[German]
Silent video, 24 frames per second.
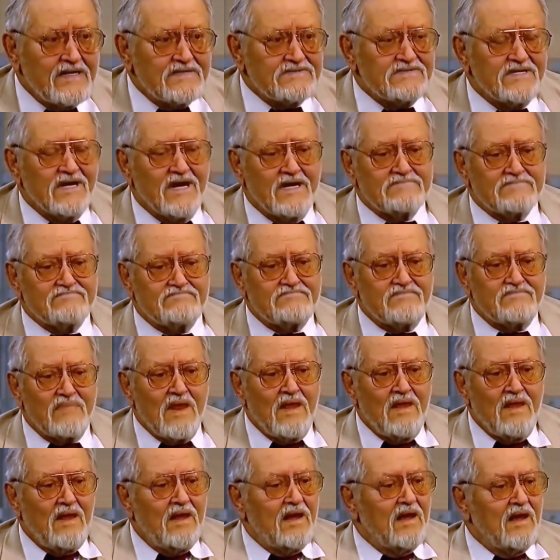sie hatten
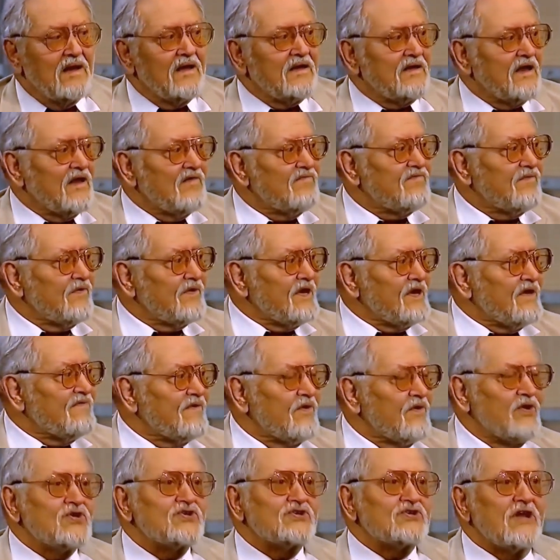äh, den, die
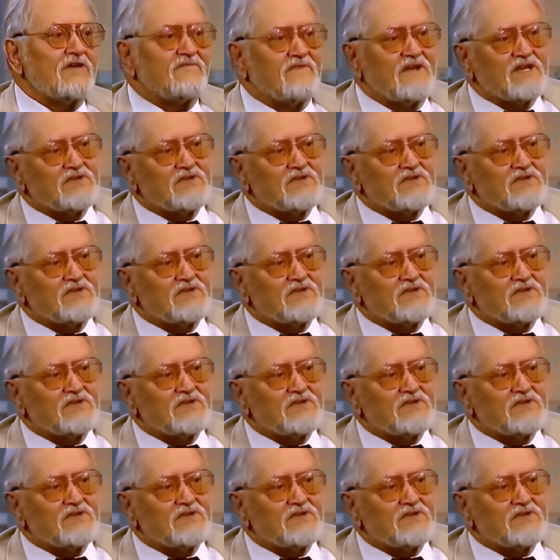Frontstadt